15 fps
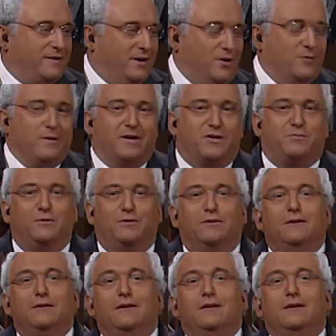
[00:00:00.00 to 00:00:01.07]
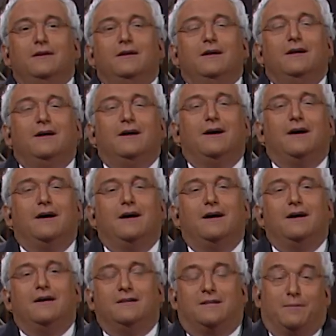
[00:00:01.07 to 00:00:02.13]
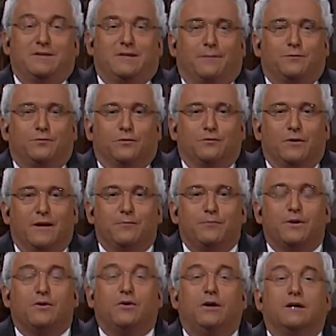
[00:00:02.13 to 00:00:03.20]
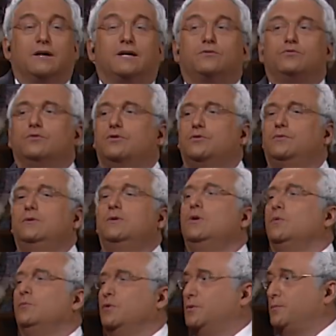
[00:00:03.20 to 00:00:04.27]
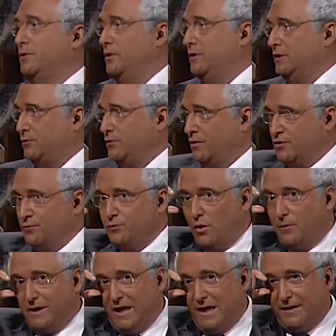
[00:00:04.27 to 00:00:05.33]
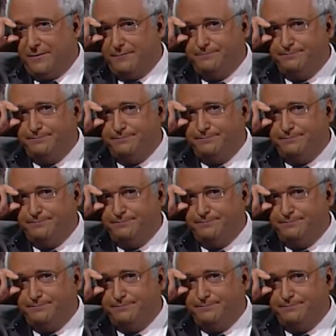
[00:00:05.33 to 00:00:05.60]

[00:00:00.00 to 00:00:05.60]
dar ao mesmo. Uh, e também sabe tudo, não é? Por agora é tudo. Muito boa noite a todos. O Primeiro-Ministro